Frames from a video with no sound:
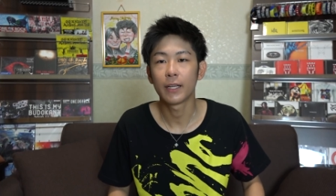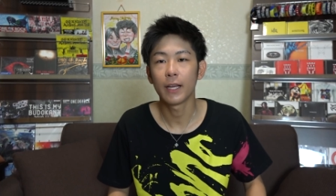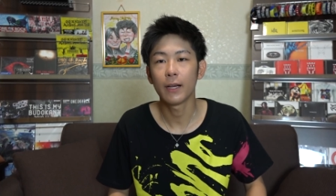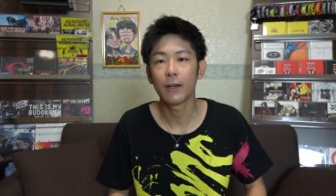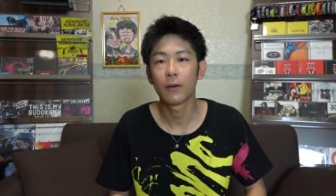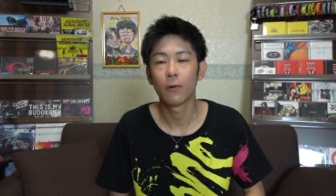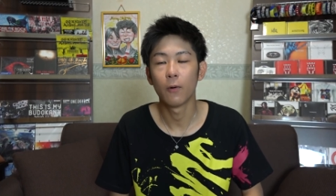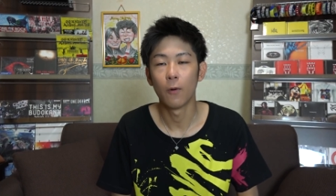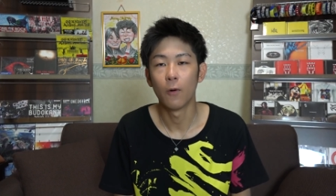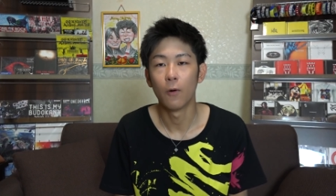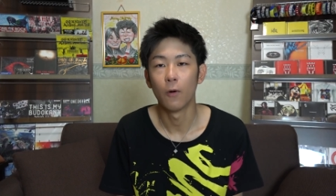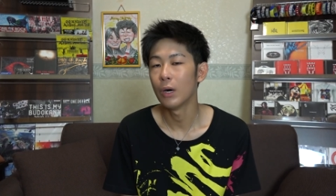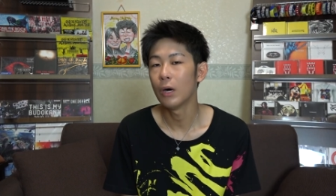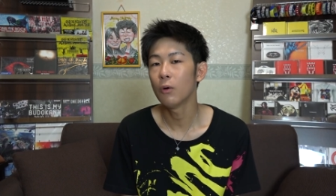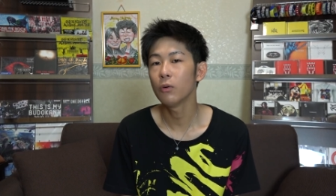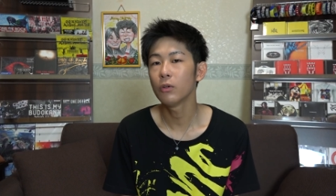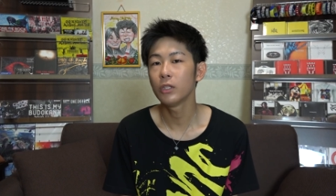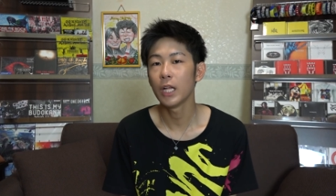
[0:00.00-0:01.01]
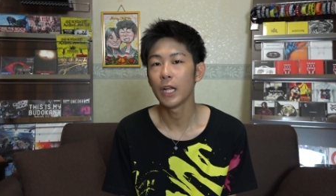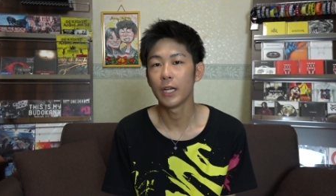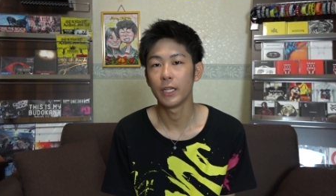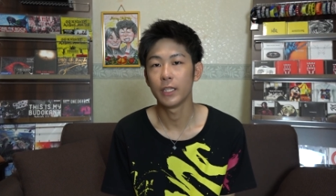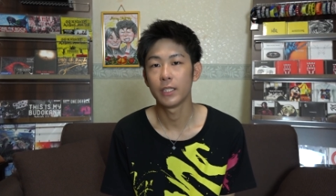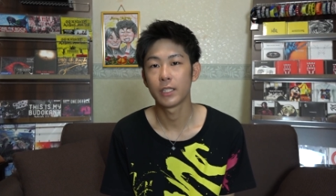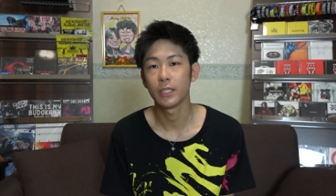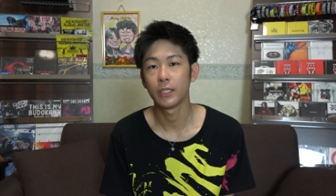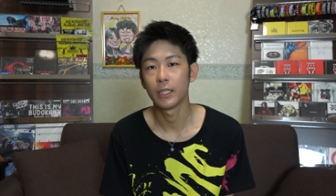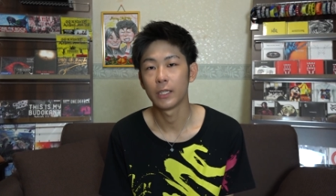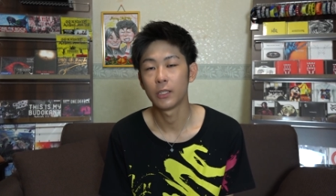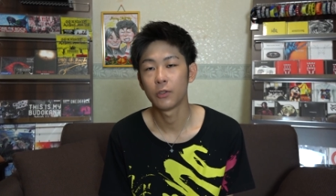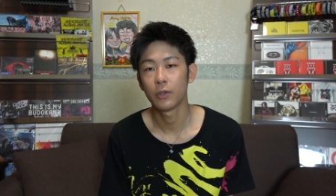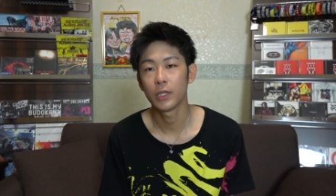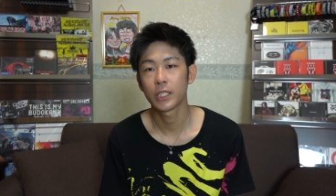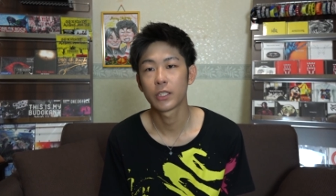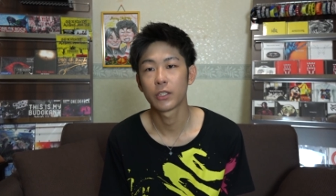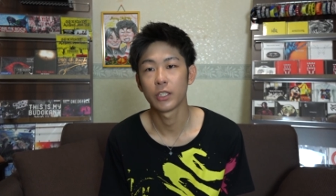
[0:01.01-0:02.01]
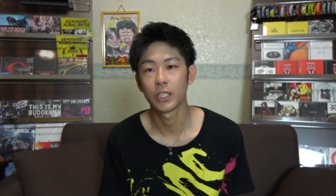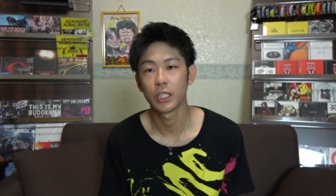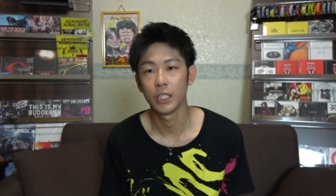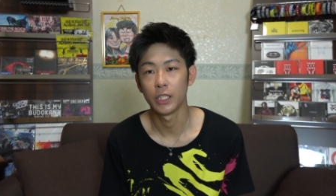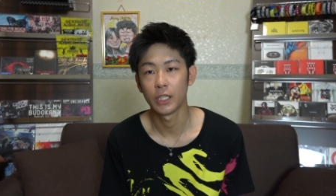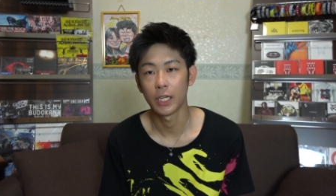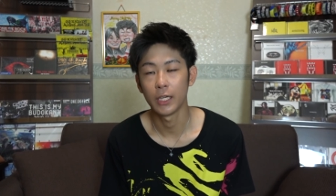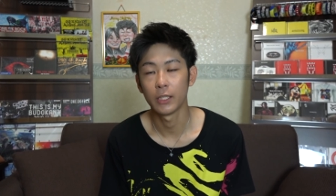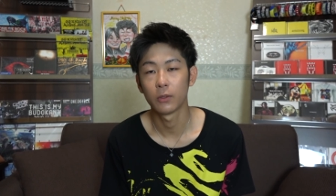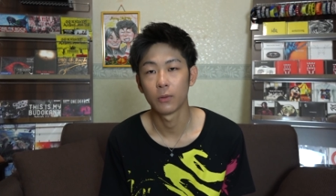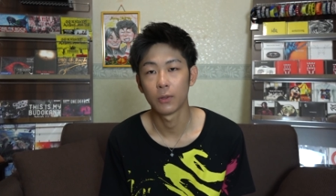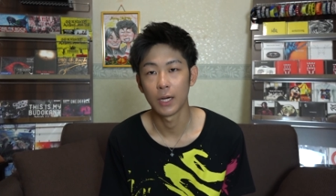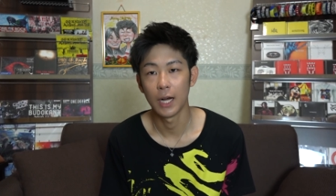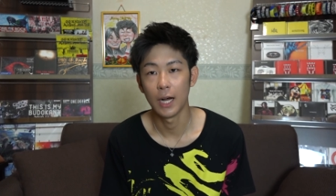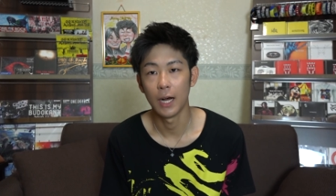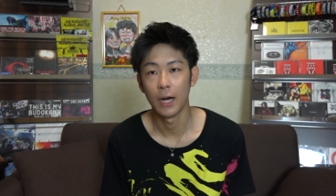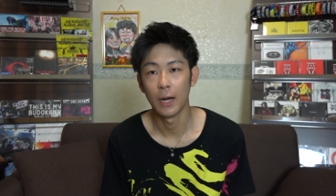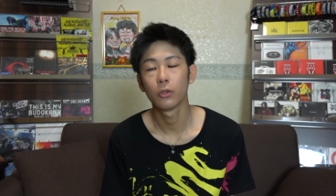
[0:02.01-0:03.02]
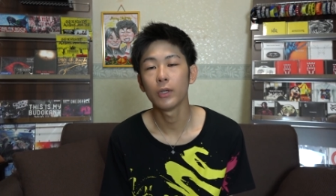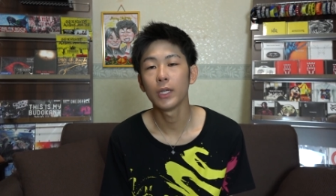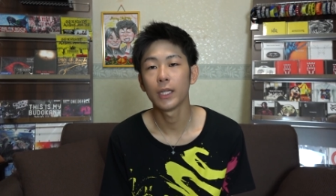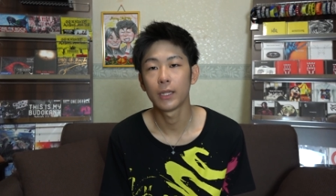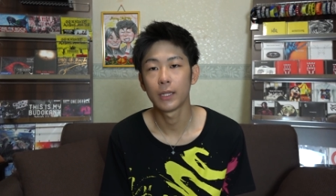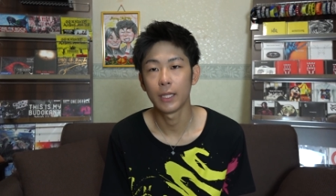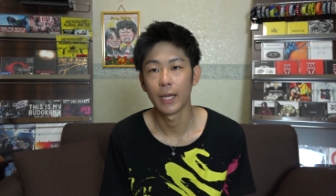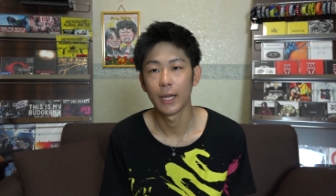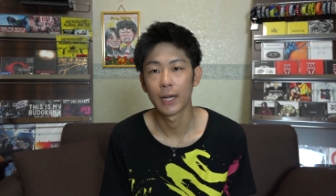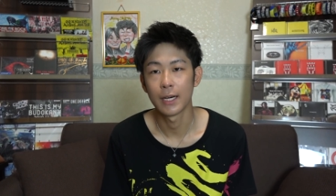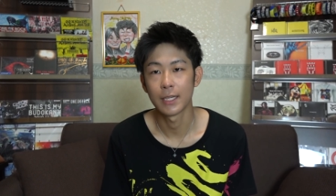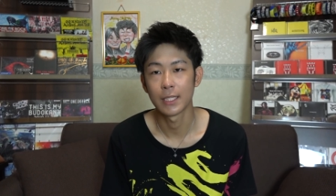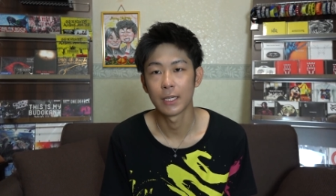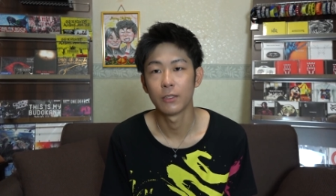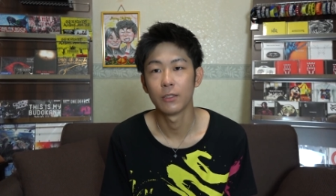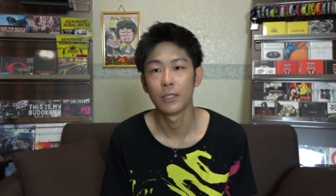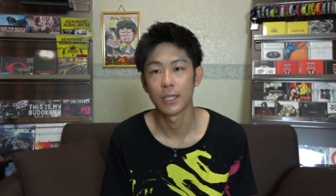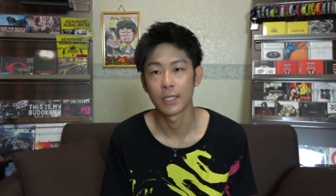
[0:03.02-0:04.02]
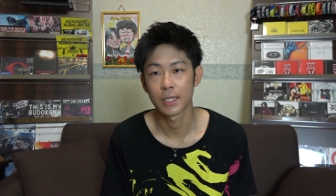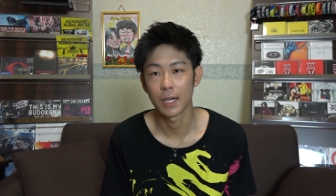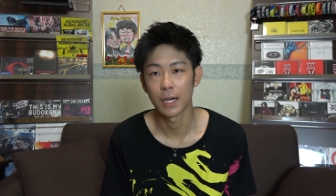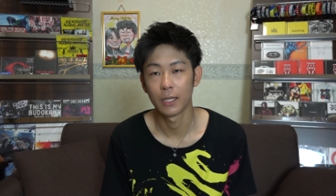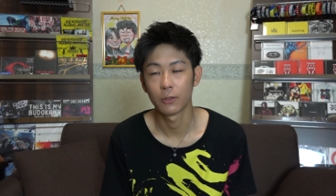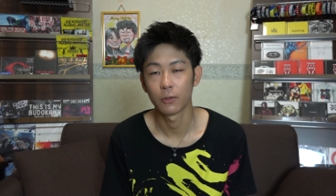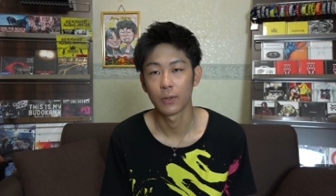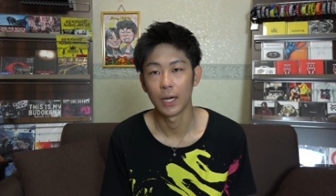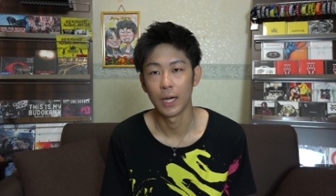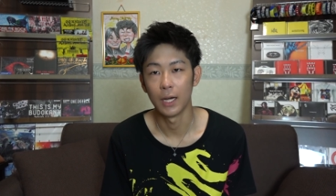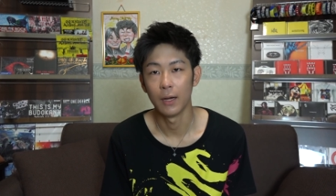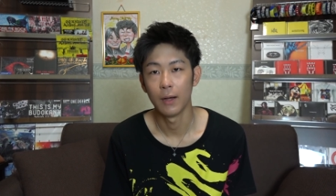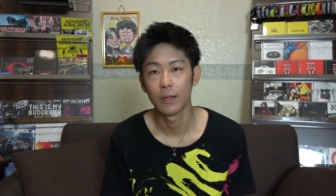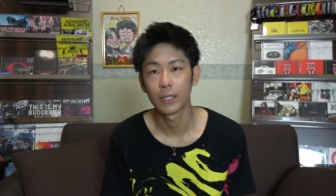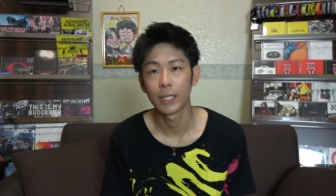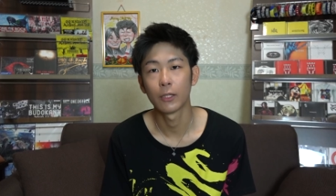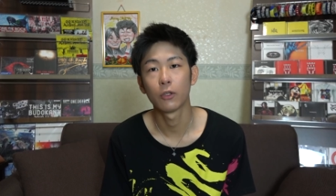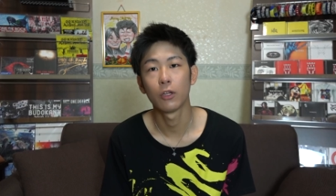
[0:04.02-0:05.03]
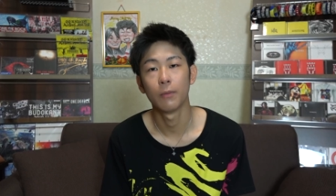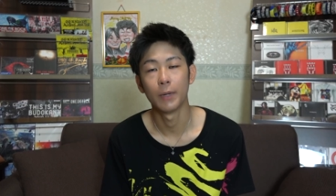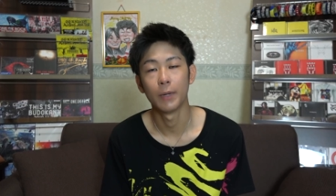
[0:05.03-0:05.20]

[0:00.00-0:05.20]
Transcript: 結構ワンオク棚について詳しく知りたいとか、どうやって飾るんですかとか、例え